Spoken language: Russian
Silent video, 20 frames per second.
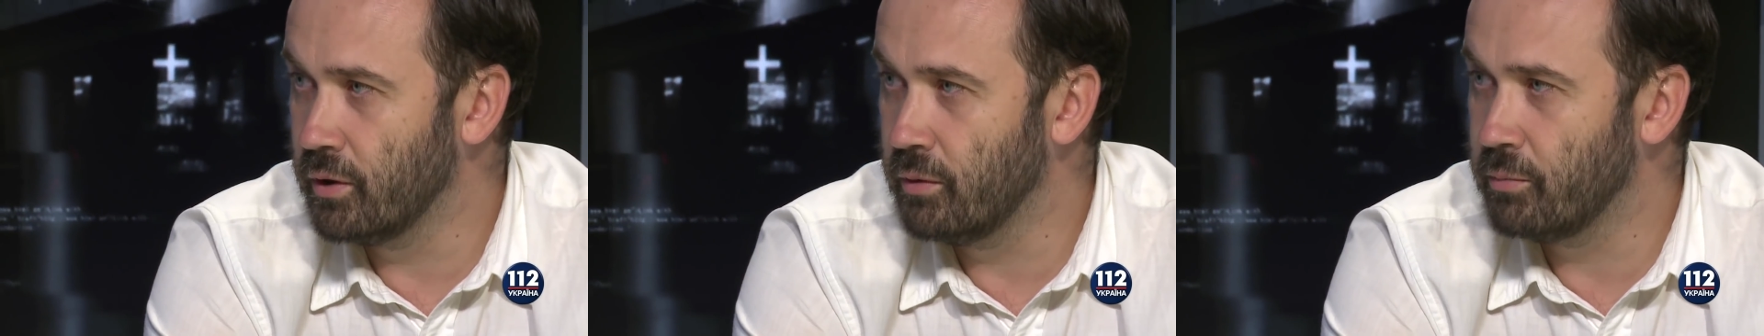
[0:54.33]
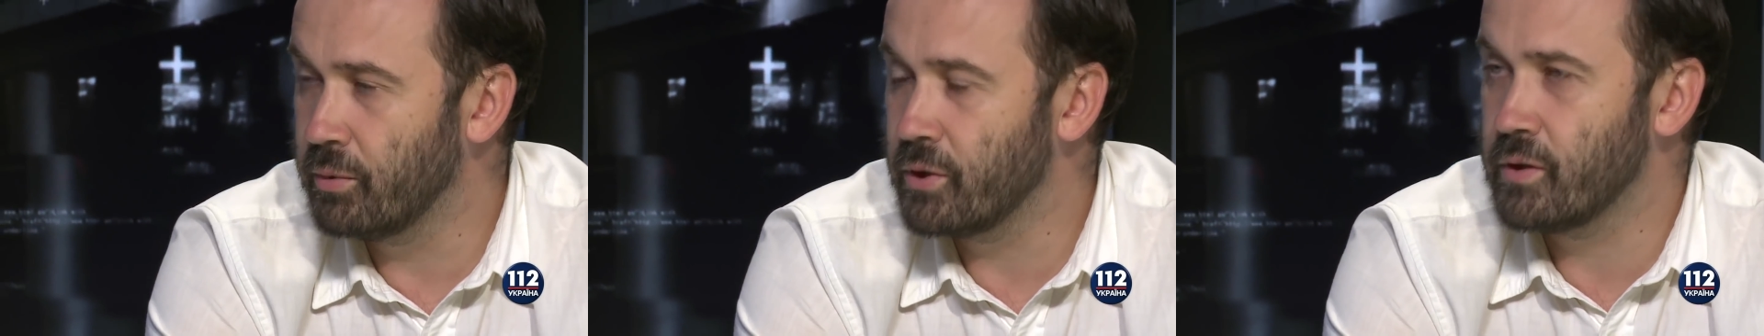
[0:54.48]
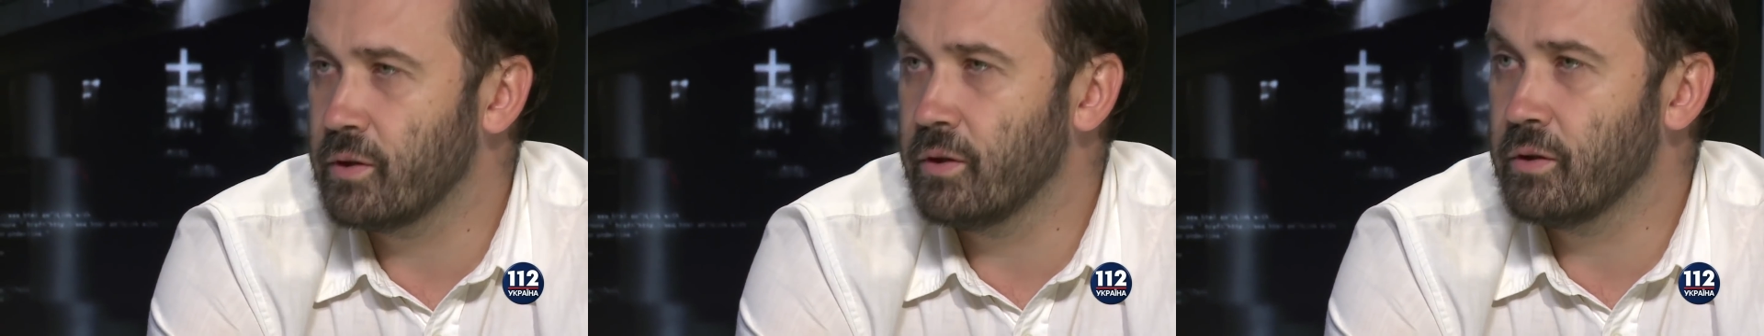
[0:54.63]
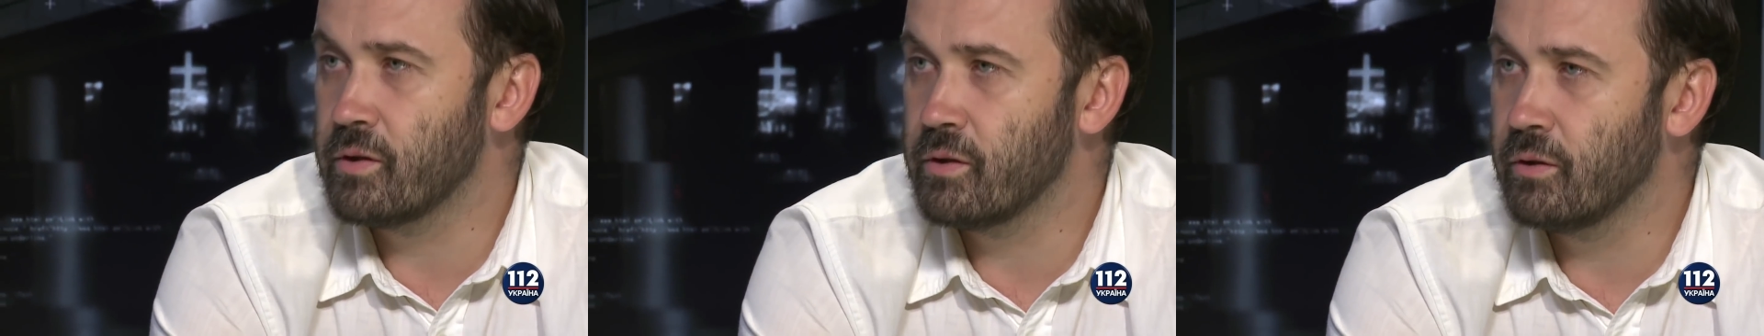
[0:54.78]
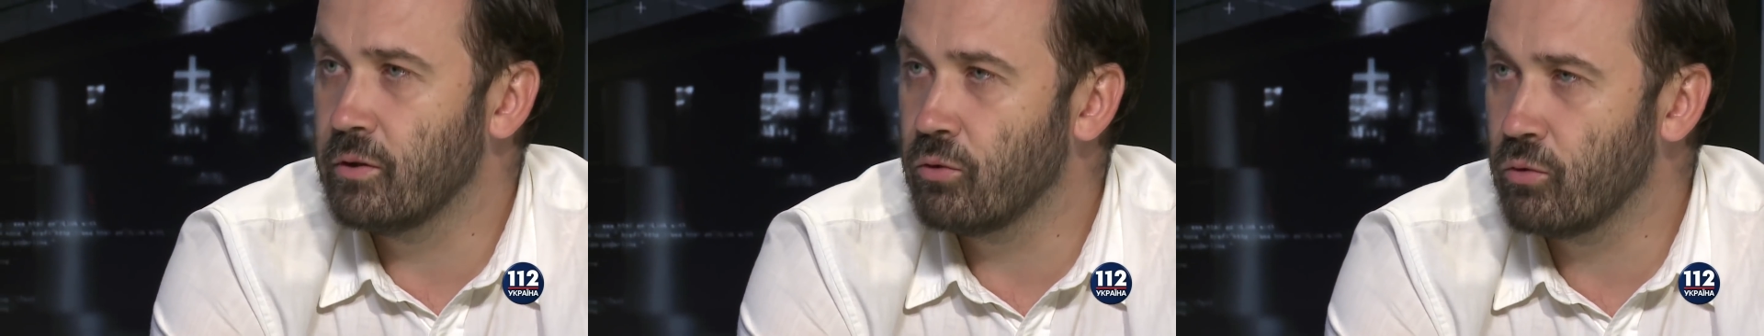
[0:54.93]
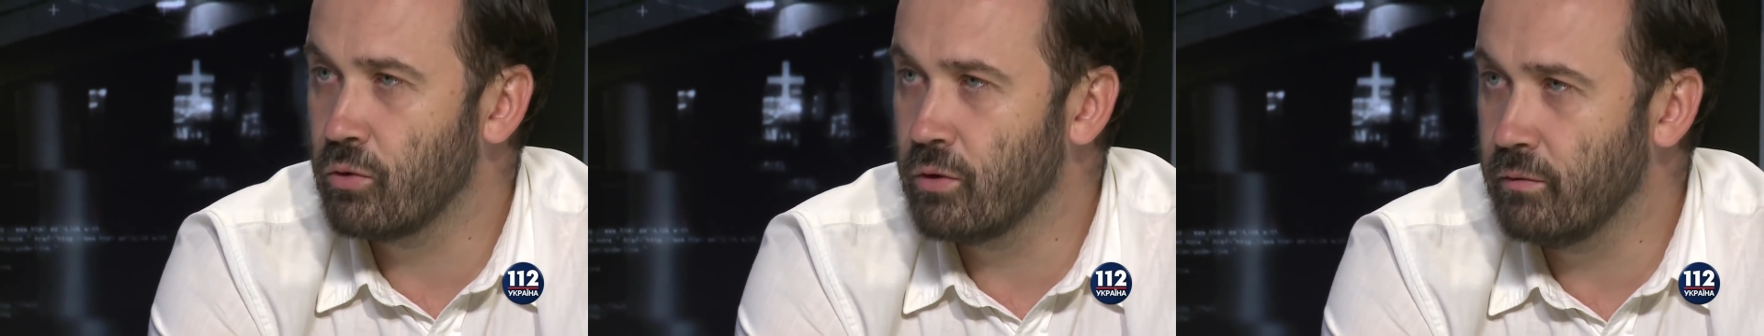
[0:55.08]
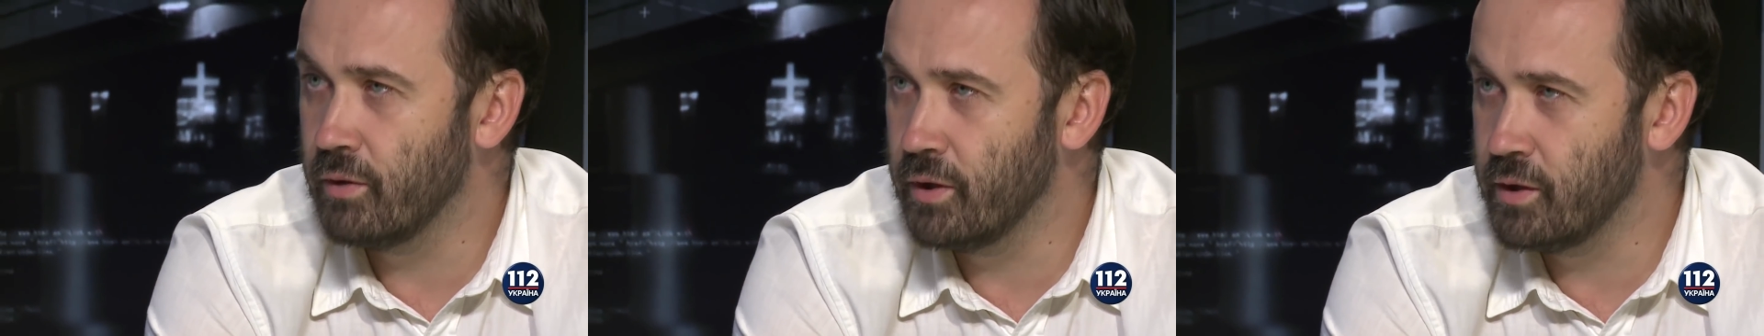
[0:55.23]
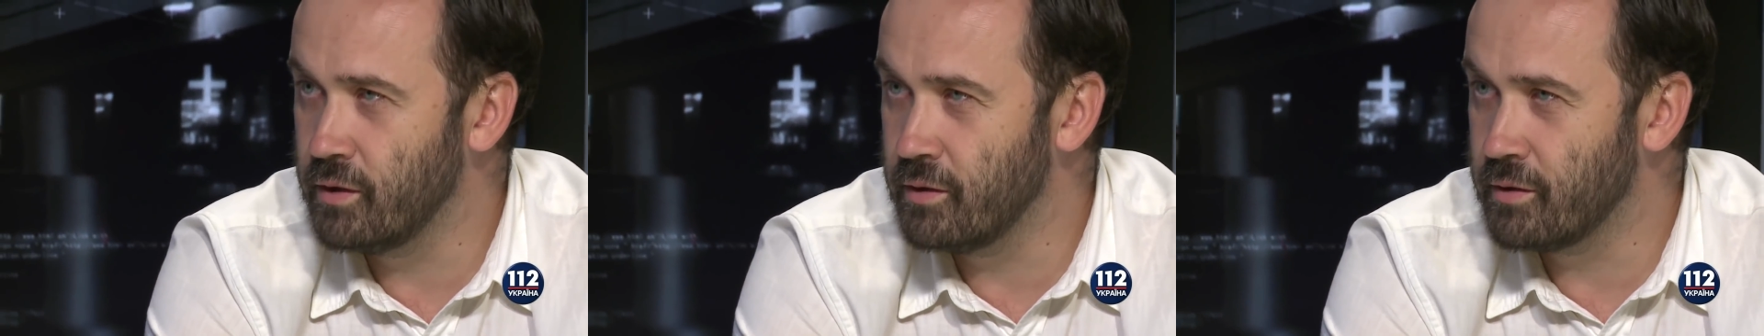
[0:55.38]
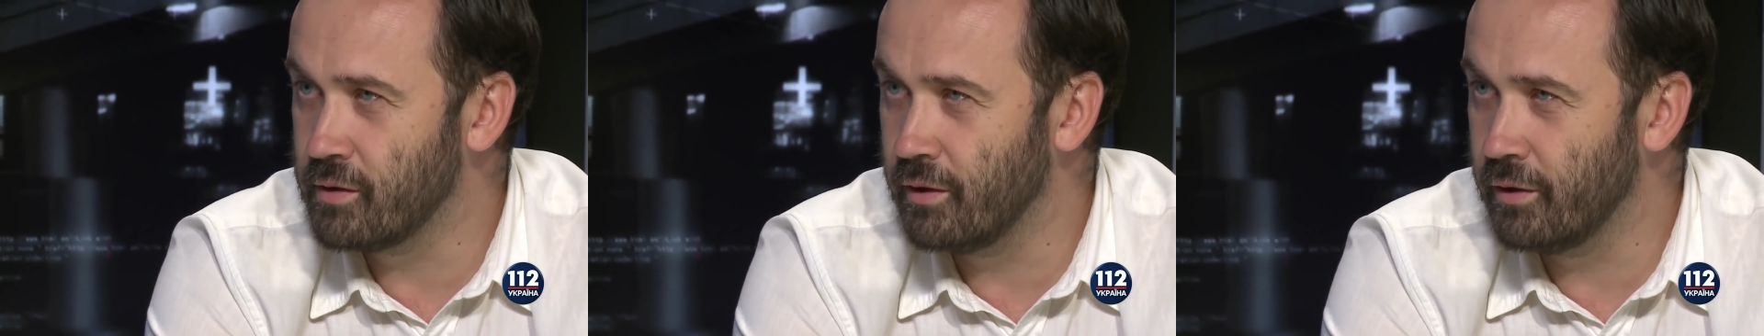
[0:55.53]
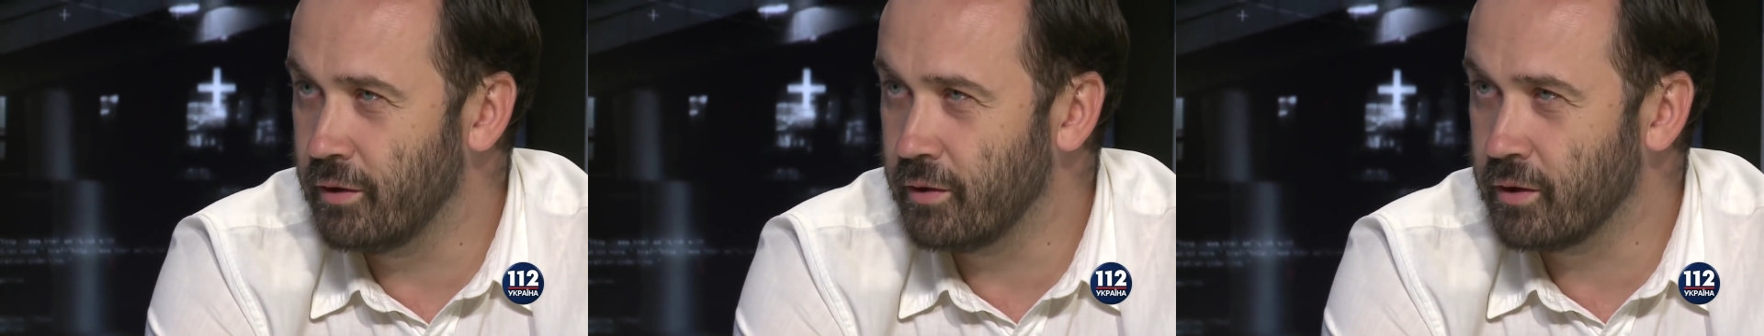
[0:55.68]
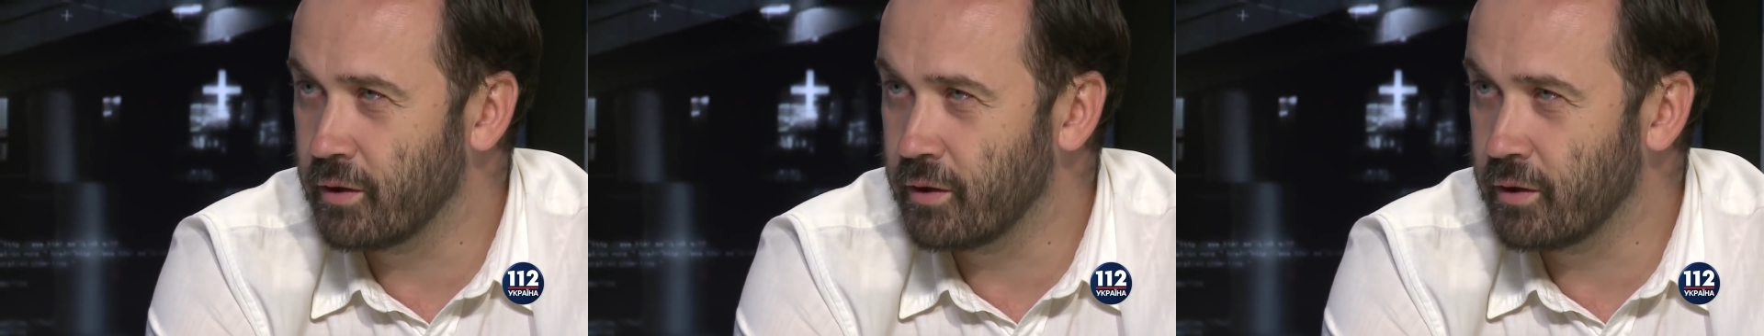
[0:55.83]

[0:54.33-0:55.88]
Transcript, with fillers: непосредственный руководитель и,